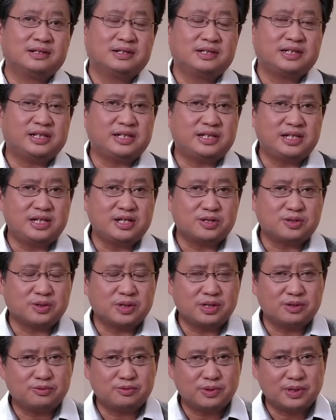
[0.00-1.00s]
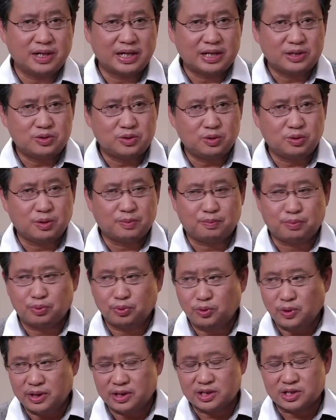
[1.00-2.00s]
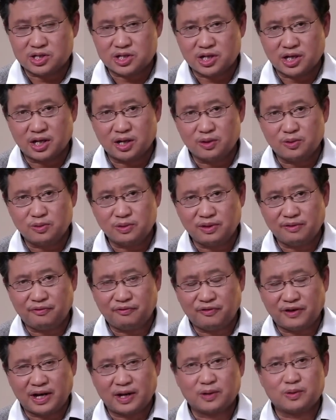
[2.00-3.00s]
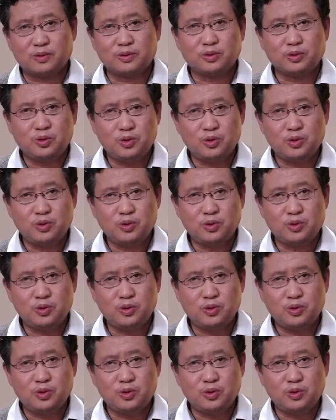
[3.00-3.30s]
以及随着乌克兰军队不断的成功的反攻，